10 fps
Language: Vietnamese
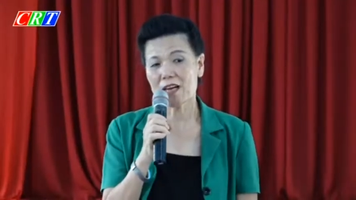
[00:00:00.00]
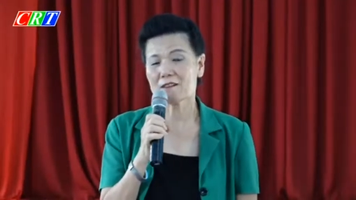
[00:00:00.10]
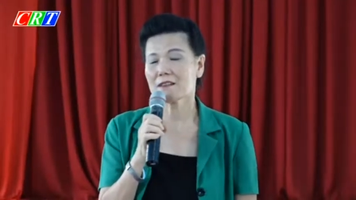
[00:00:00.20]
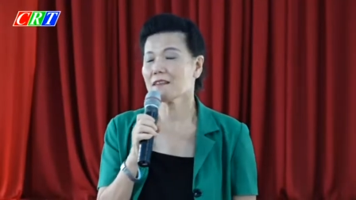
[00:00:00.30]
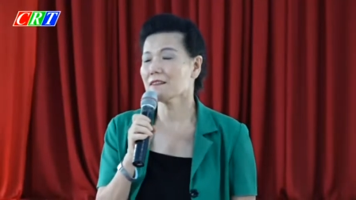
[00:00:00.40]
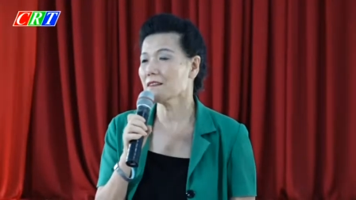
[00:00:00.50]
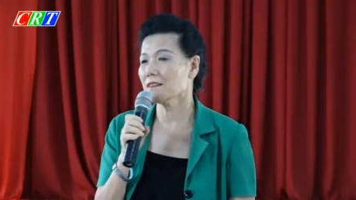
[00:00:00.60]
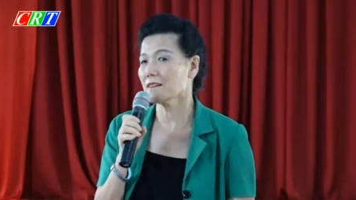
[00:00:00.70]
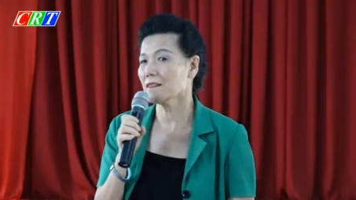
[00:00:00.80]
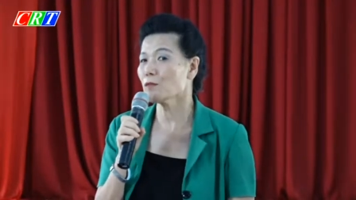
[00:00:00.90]
trào xây
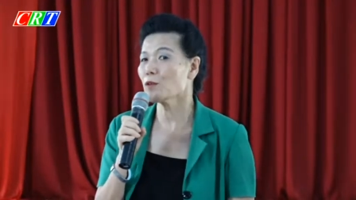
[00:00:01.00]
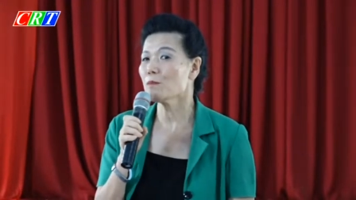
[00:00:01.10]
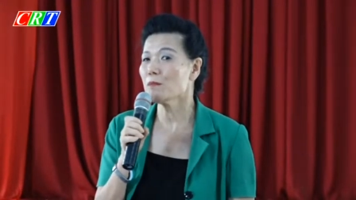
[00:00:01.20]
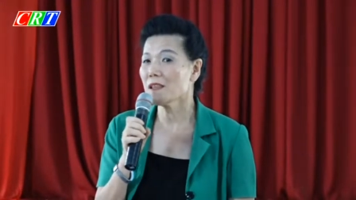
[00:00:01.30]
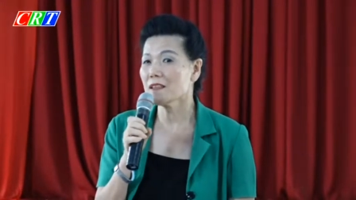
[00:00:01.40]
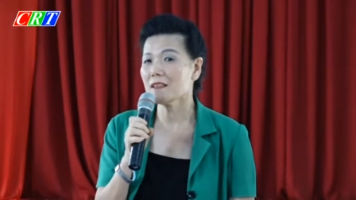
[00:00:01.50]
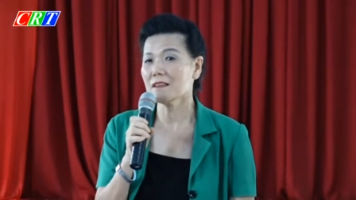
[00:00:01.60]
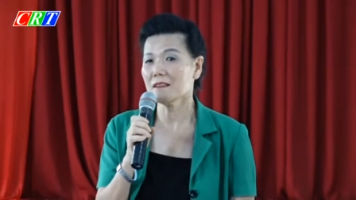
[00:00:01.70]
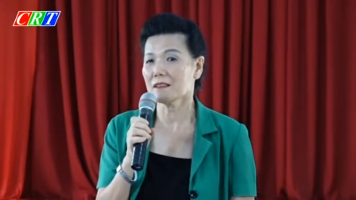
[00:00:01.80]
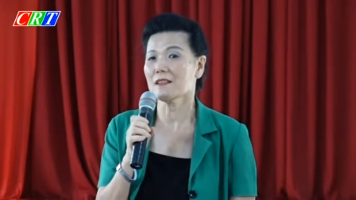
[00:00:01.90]
dựng nông thôn mới
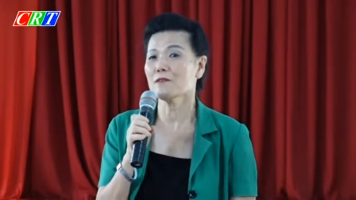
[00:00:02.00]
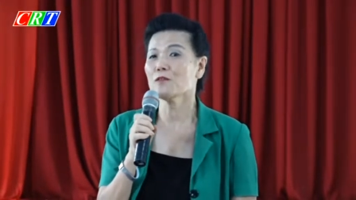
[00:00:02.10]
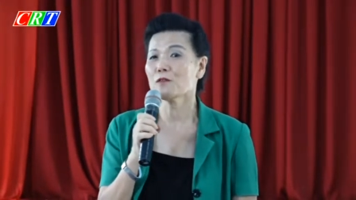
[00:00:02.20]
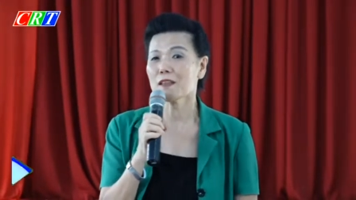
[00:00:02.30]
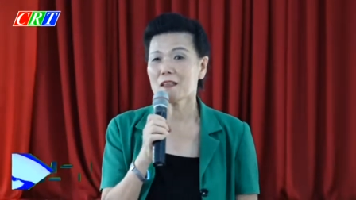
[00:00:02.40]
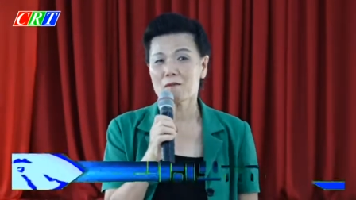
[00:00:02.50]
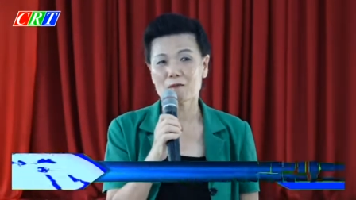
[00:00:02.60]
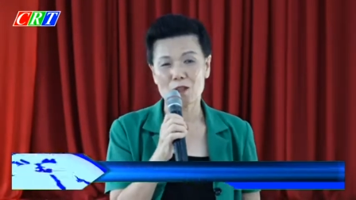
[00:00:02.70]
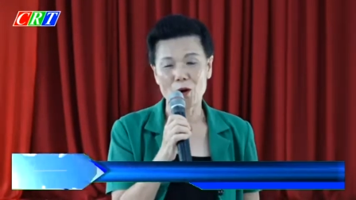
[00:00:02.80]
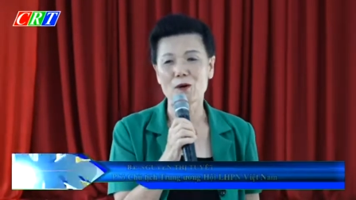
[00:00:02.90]
được chính phủ phát
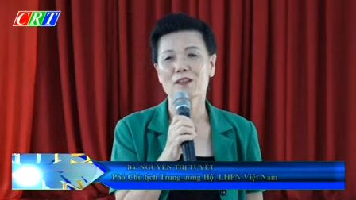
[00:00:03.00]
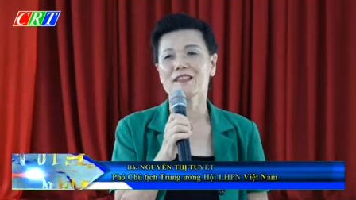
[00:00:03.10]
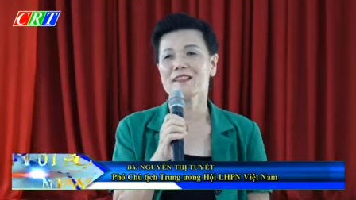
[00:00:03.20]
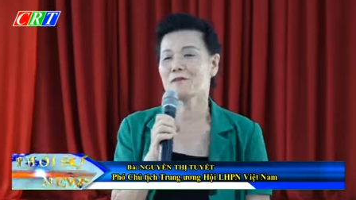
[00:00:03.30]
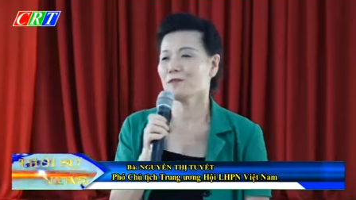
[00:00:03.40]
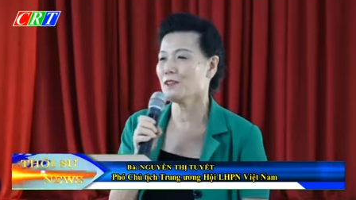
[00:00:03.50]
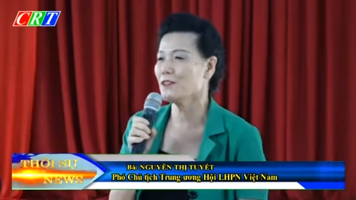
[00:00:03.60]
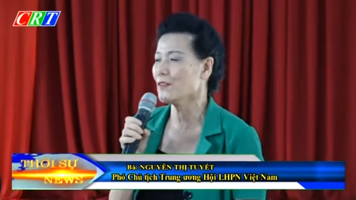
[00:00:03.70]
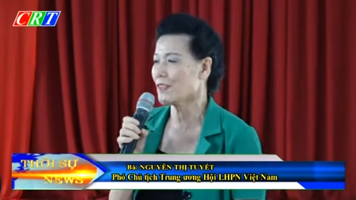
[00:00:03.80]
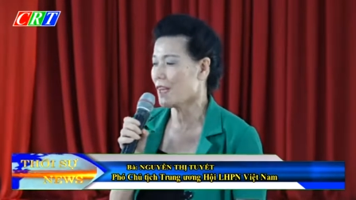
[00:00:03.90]
động thì Hội Liên hiệp Phụ
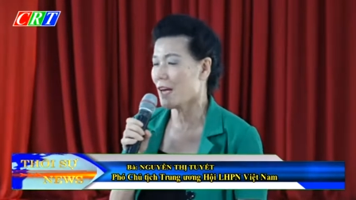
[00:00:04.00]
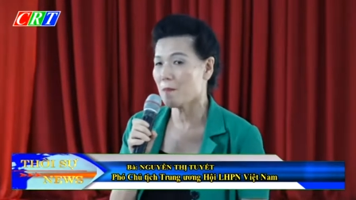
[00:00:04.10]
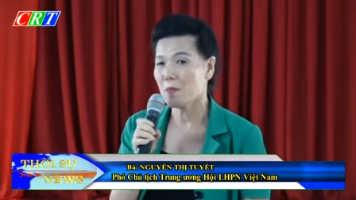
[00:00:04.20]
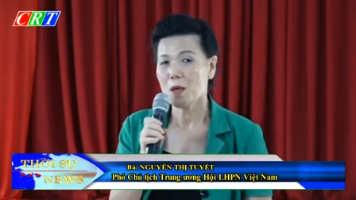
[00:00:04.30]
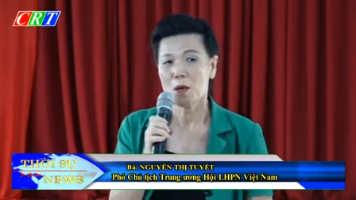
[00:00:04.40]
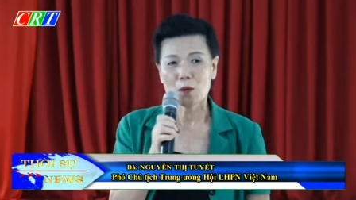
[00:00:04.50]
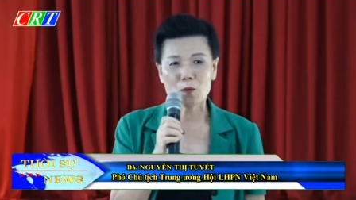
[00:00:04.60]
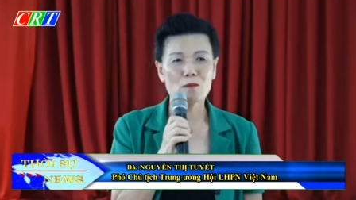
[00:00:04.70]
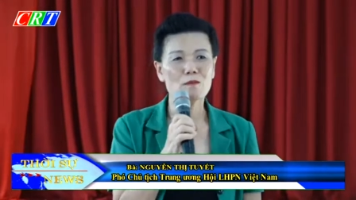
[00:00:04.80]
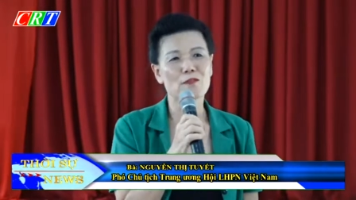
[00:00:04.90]
nữ Việt Nam
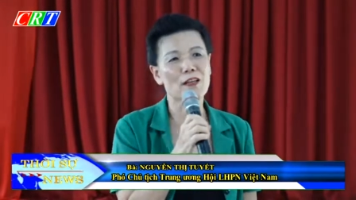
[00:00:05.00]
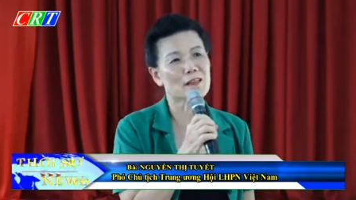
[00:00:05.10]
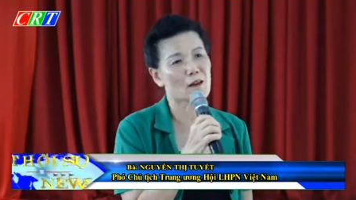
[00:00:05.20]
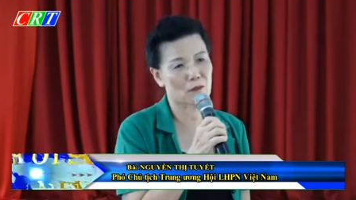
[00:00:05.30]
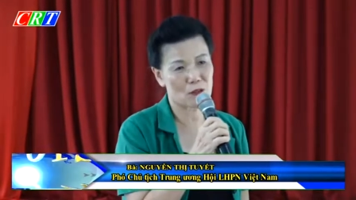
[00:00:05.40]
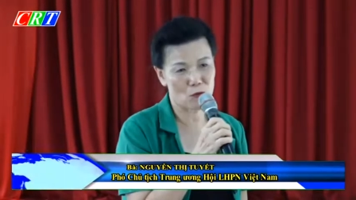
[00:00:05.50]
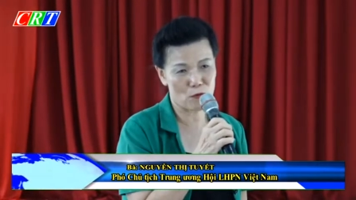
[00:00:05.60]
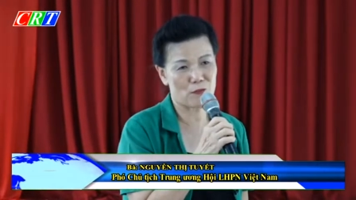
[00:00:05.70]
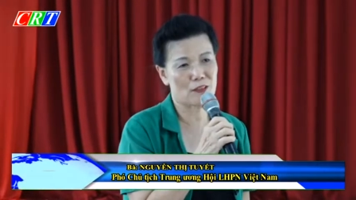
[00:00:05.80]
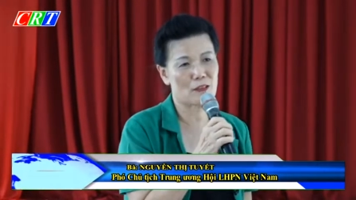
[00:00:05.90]
cũng phát động cái
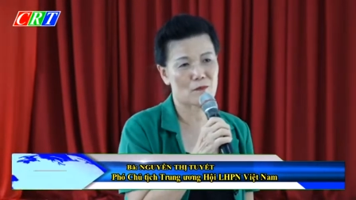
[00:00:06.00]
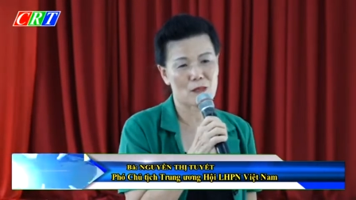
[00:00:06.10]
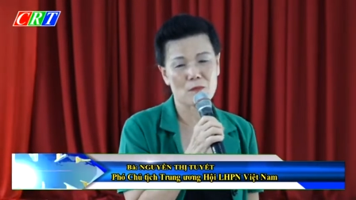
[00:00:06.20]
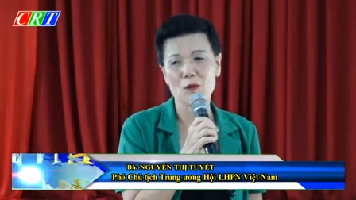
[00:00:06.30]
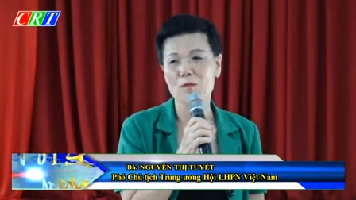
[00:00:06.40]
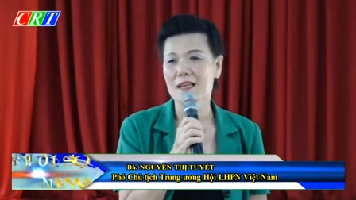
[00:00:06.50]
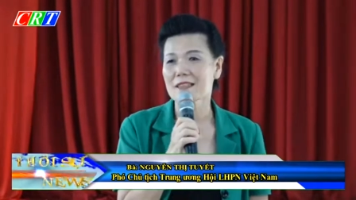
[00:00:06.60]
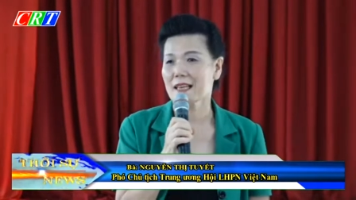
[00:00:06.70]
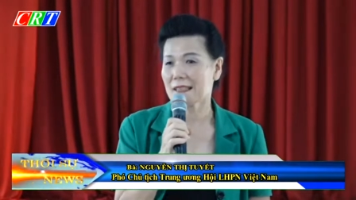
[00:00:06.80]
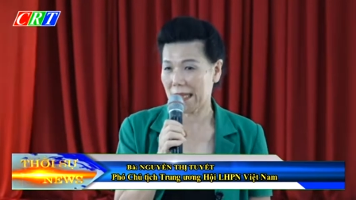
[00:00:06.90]
cuộc vận động năm
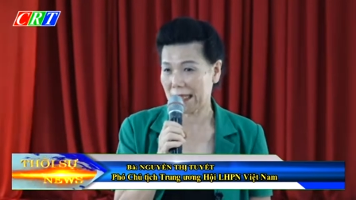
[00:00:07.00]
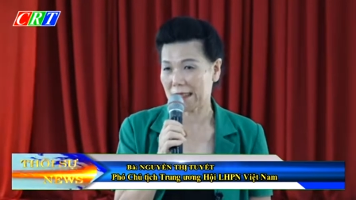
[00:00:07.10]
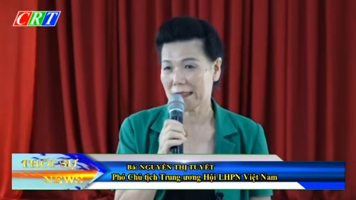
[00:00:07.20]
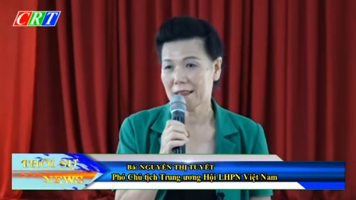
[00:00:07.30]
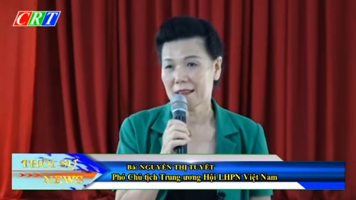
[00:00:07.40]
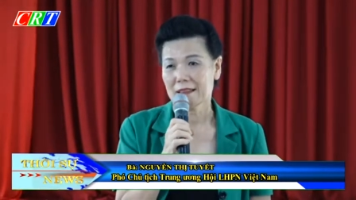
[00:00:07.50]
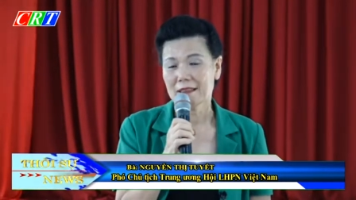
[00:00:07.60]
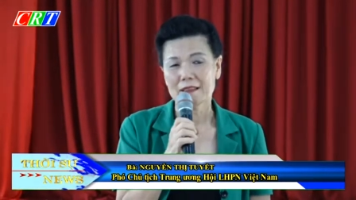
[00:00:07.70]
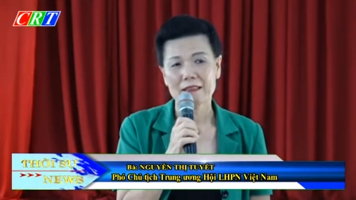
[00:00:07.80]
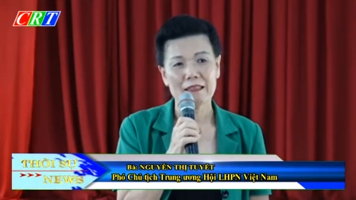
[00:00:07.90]
2036 này.
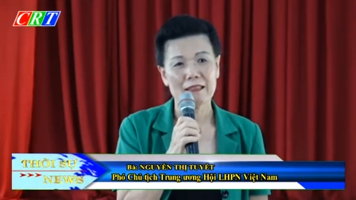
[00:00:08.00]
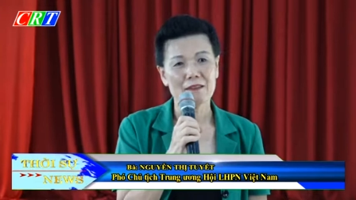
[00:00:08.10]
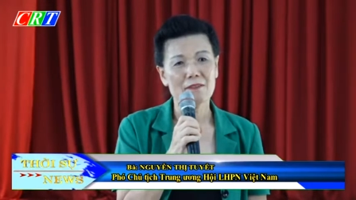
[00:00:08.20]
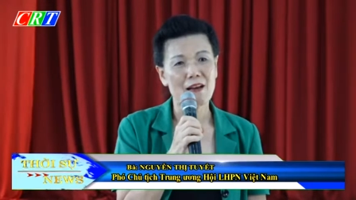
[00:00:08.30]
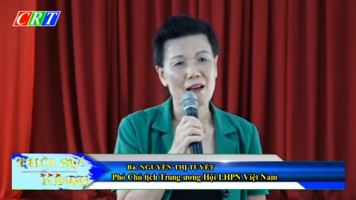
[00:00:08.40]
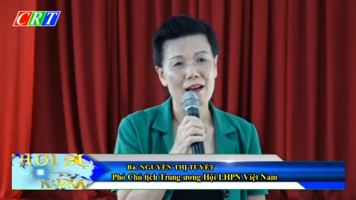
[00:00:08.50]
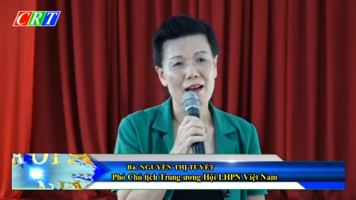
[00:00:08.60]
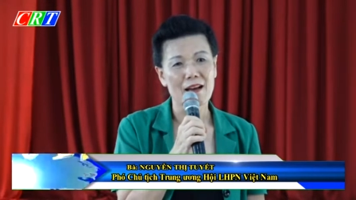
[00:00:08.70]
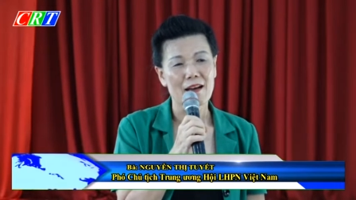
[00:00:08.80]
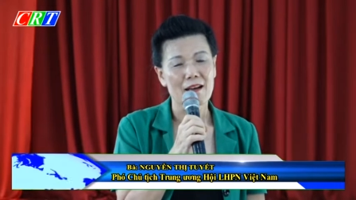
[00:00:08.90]
Thế và